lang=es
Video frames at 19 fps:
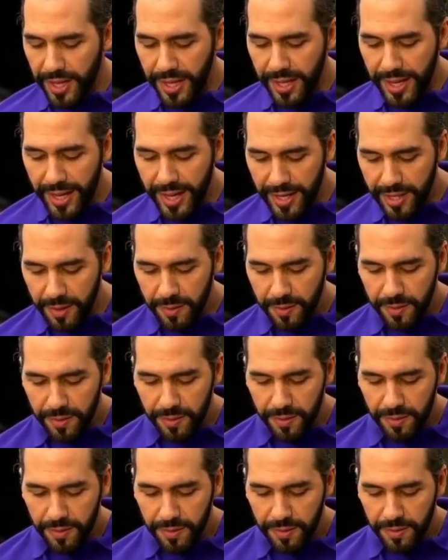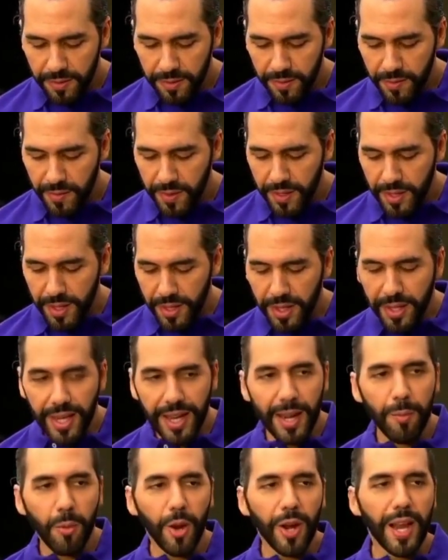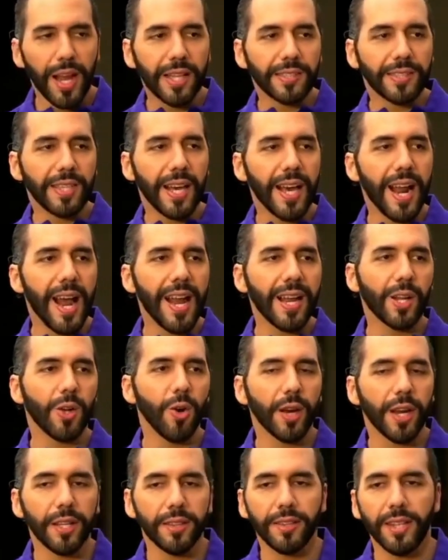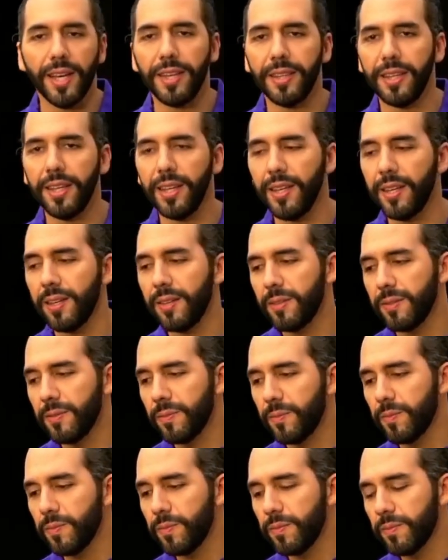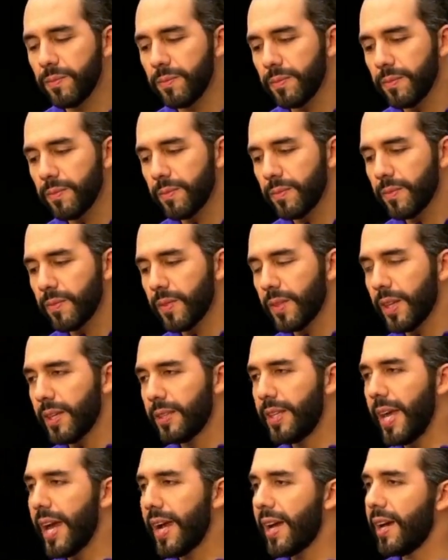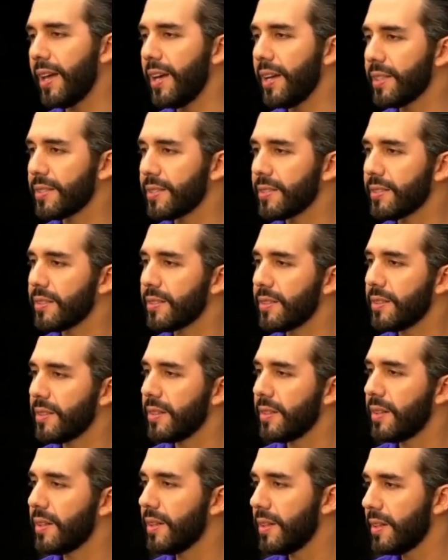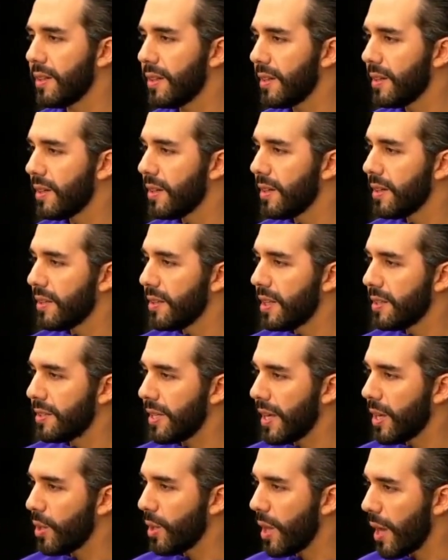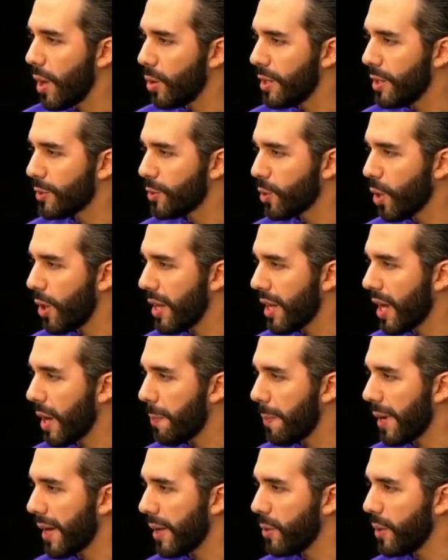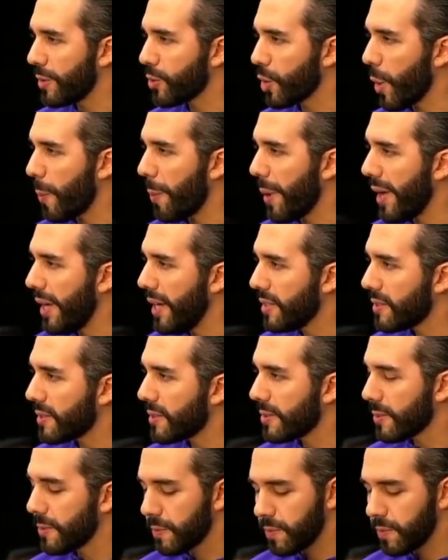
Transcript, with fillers: día queremos lanzar algo que tiene décadas de ser una deuda histórica para nuestro país.